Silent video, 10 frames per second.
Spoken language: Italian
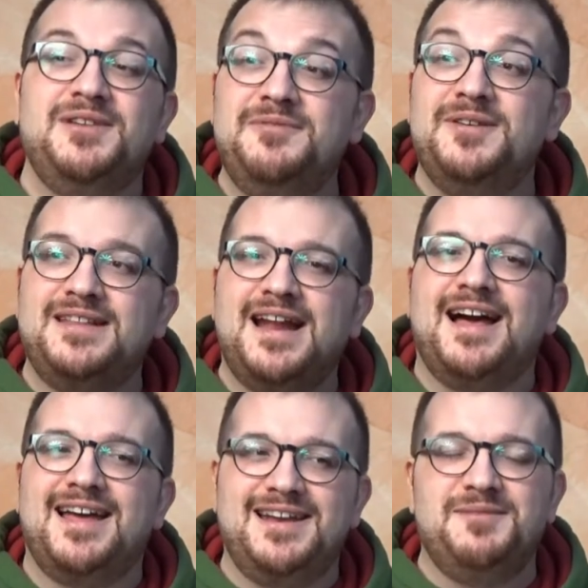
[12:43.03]
li
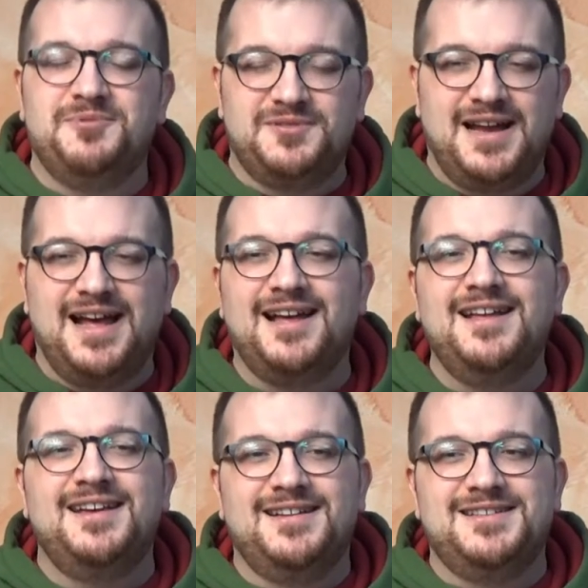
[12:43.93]
vedrà e li
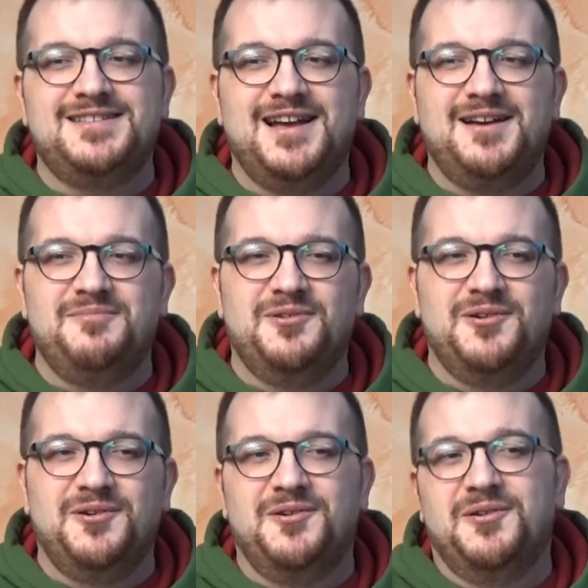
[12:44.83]
potrà
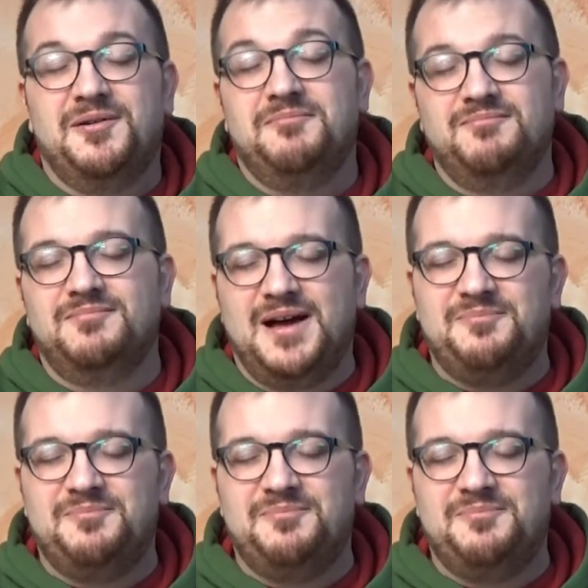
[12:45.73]
diciamo, mm,